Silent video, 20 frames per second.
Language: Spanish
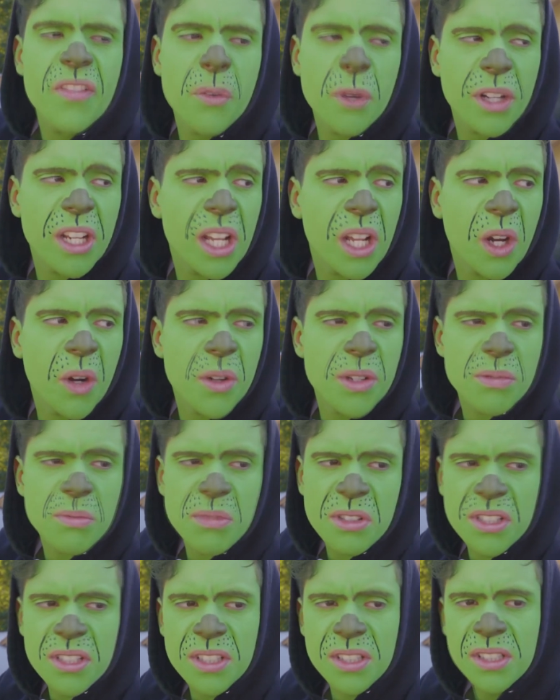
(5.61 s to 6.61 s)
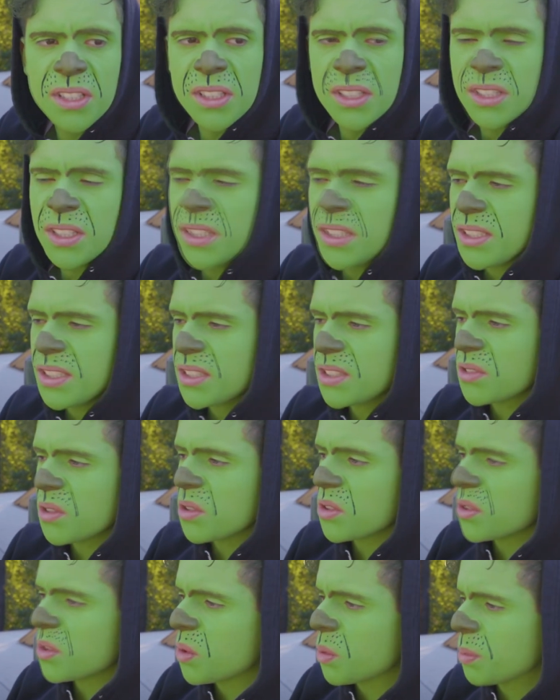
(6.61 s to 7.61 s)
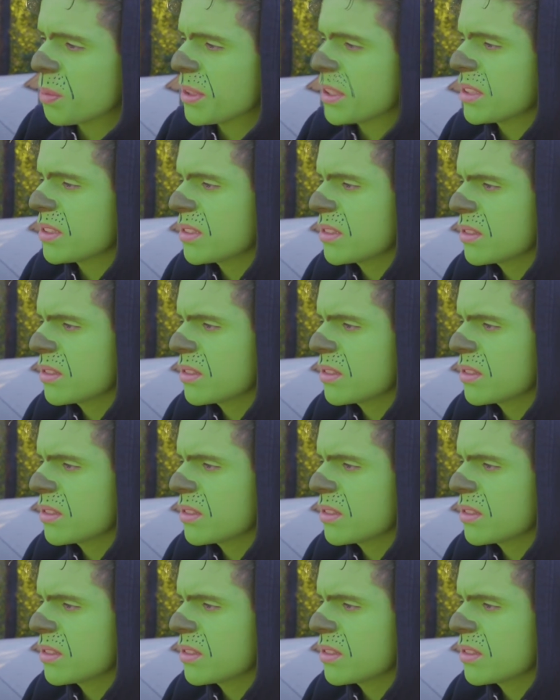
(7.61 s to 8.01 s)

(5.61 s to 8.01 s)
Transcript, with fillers: Maldita Navidad. Qué estupidez.